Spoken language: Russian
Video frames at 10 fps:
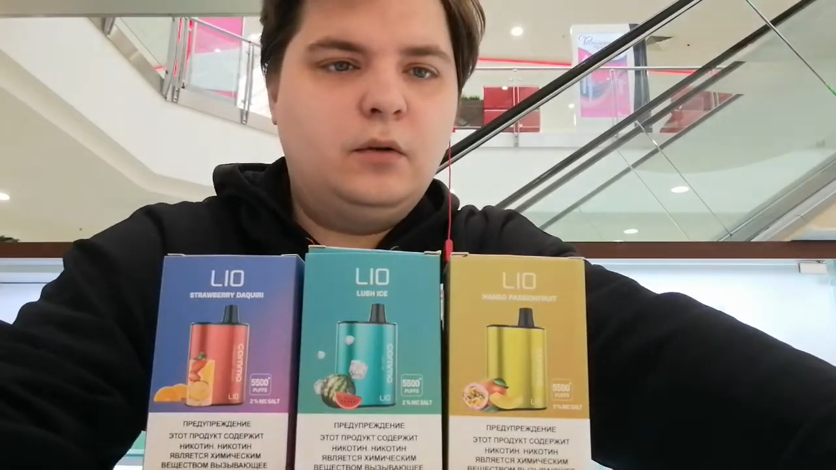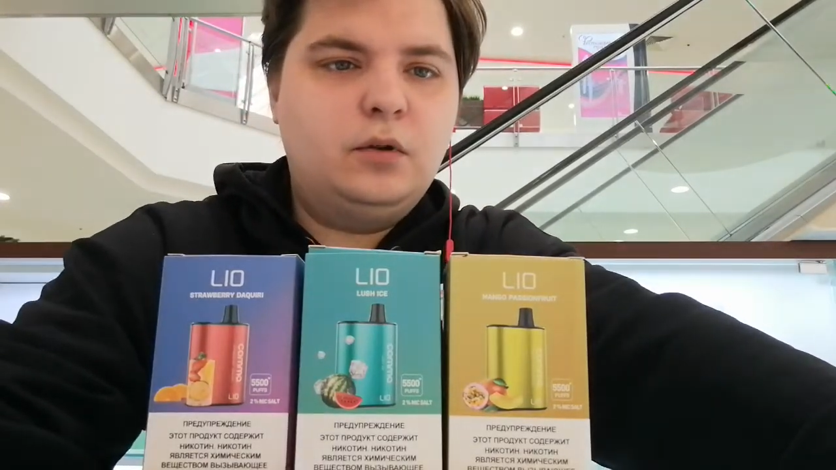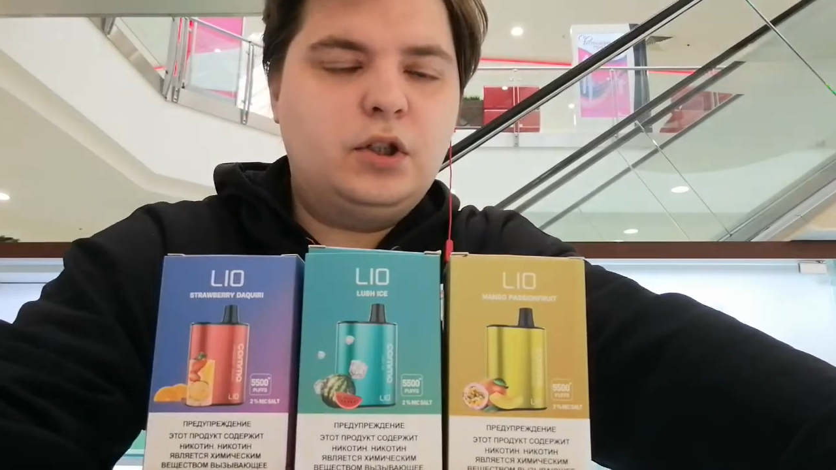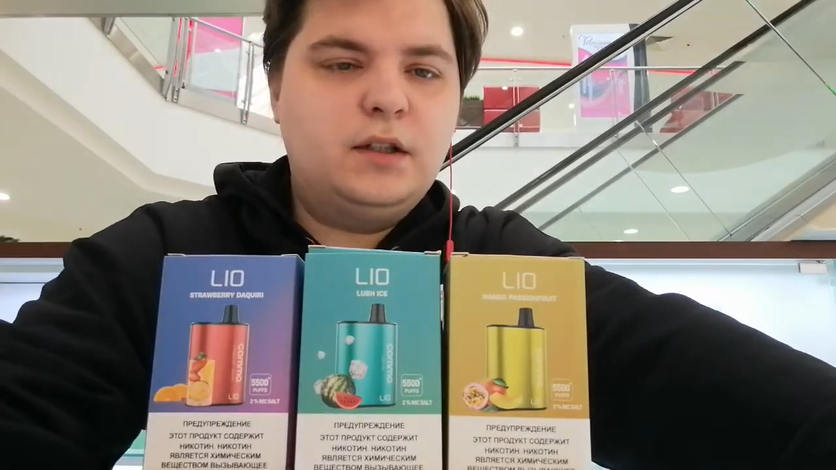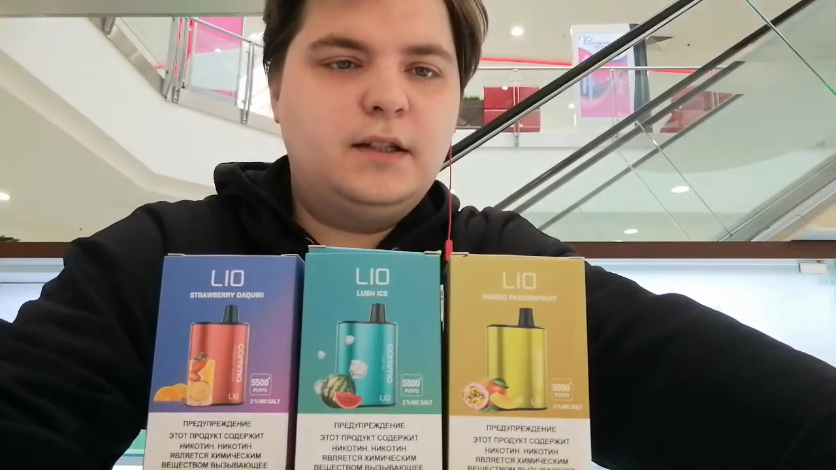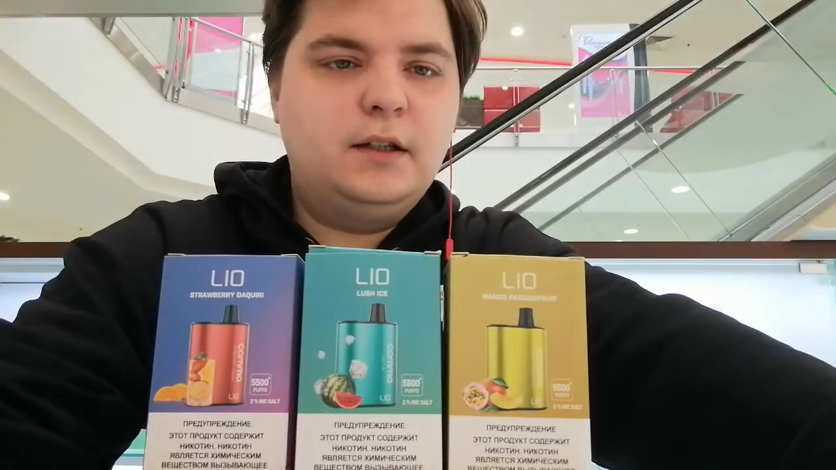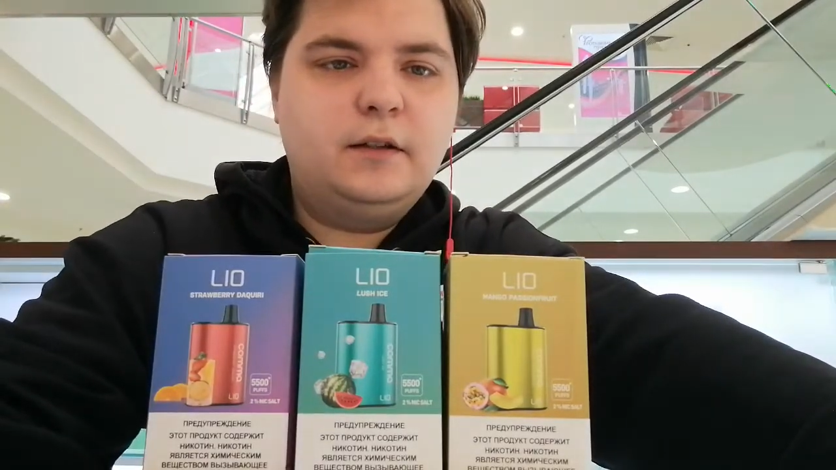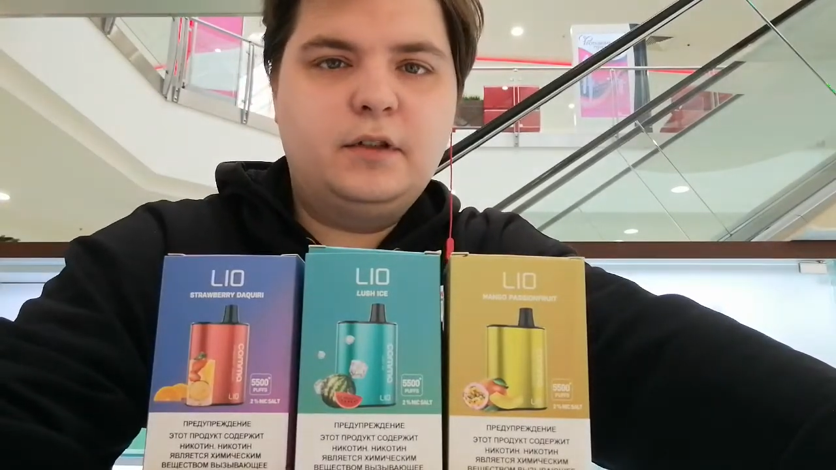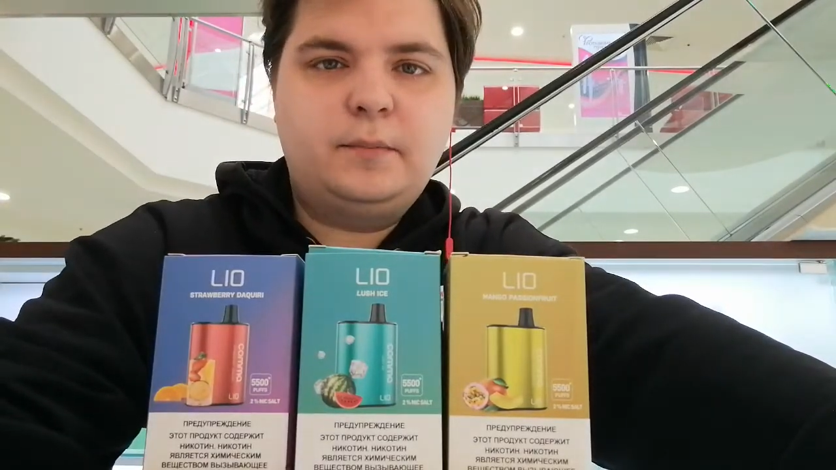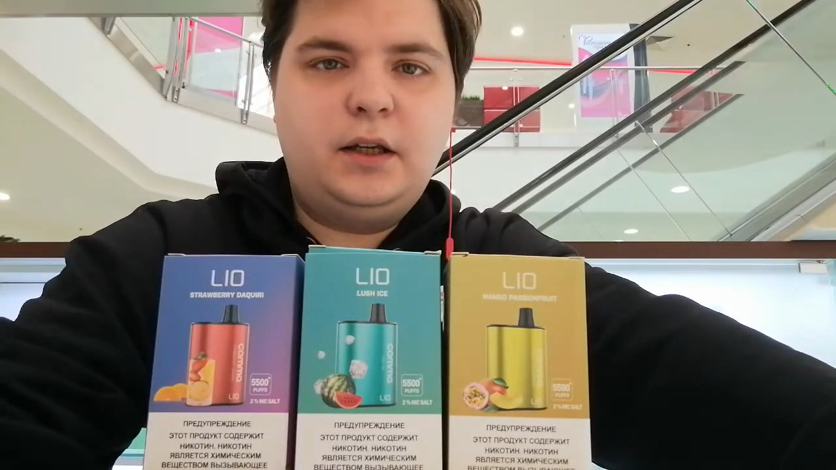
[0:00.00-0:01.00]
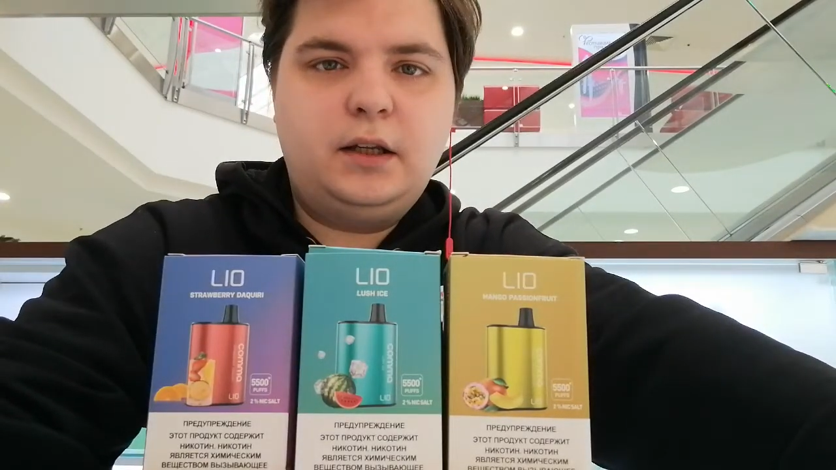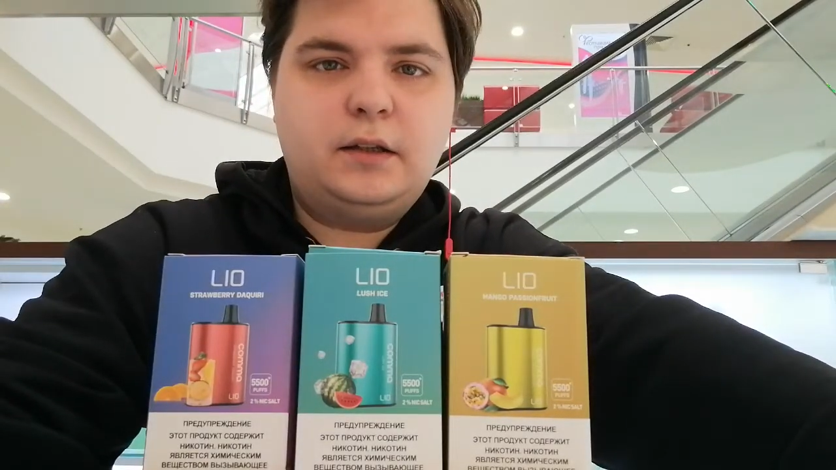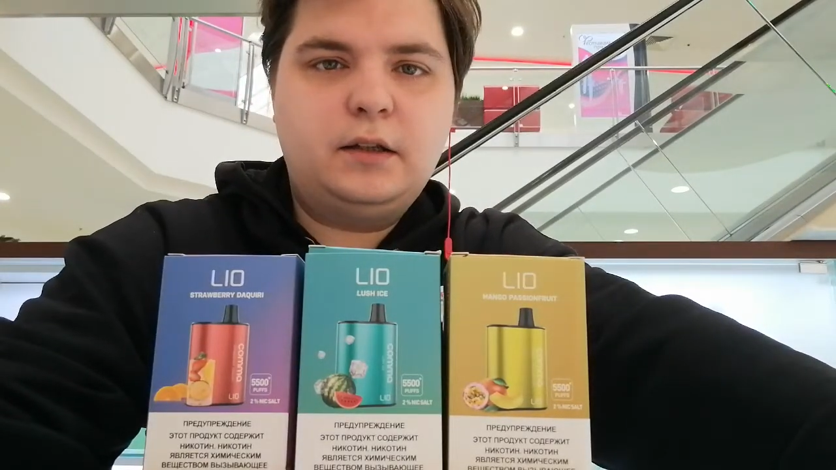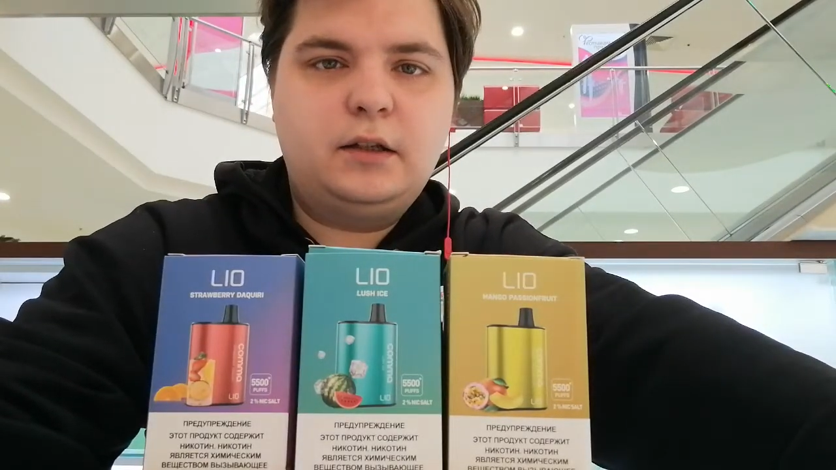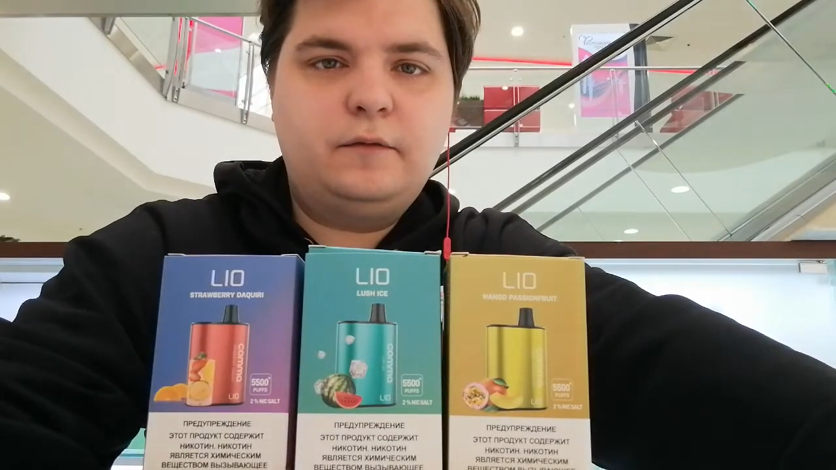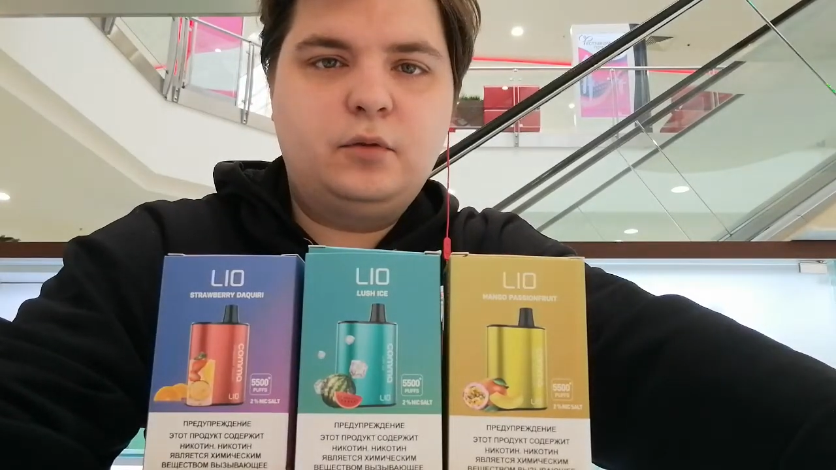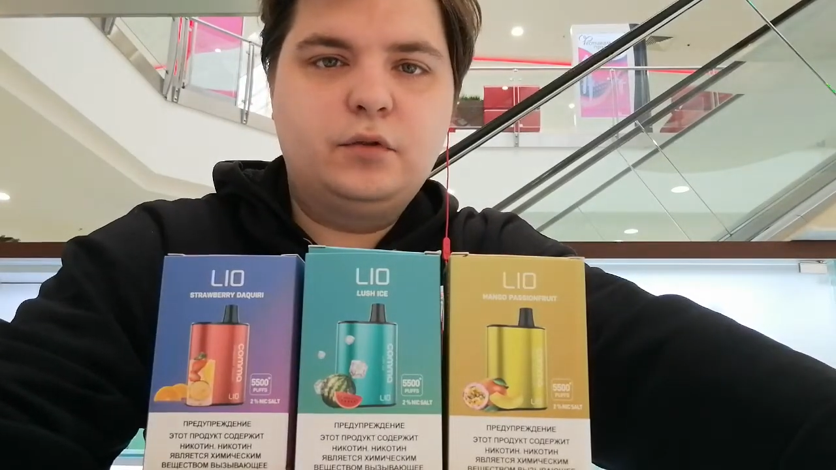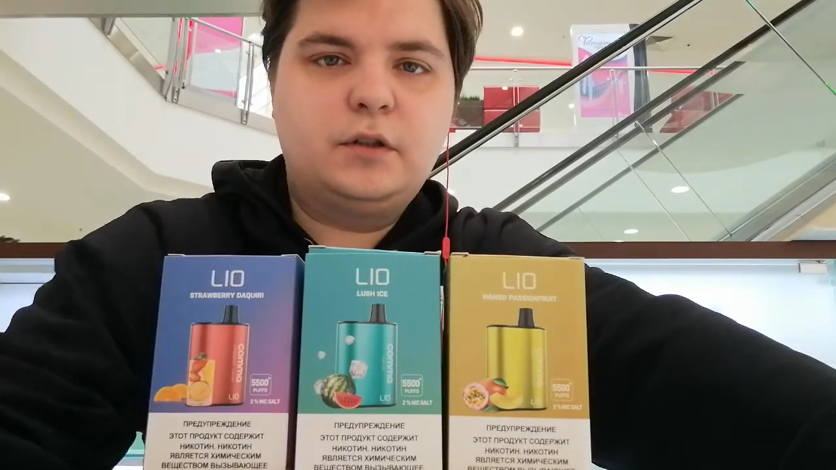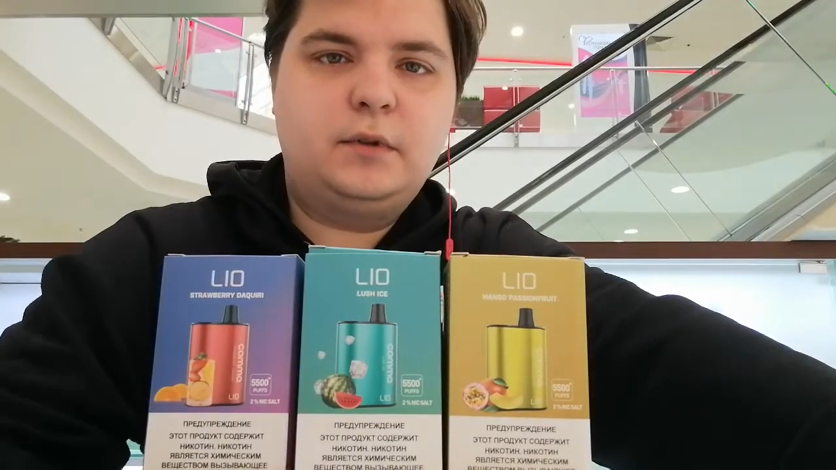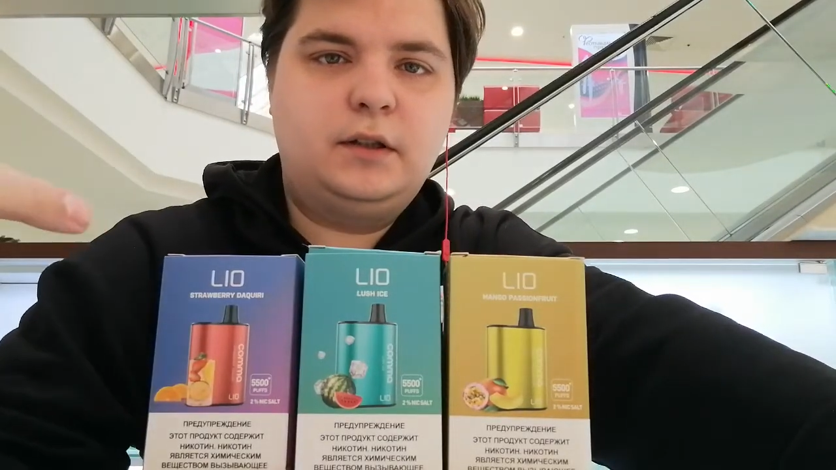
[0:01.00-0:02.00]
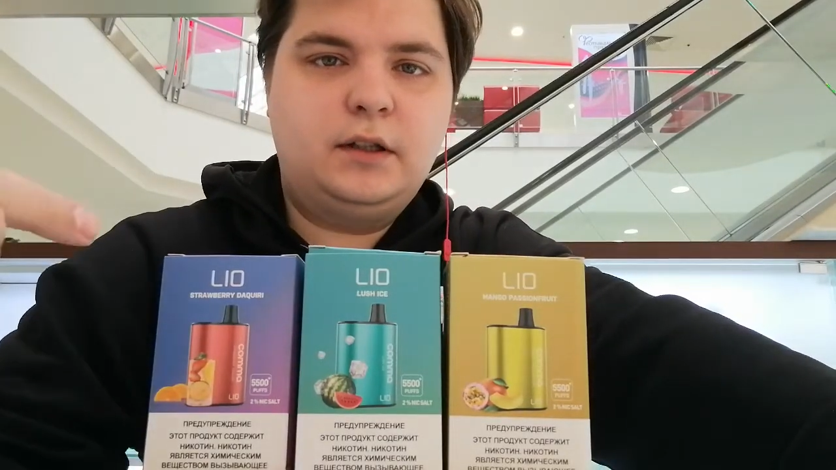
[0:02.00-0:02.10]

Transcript: очень сильное восприятие к вкусам к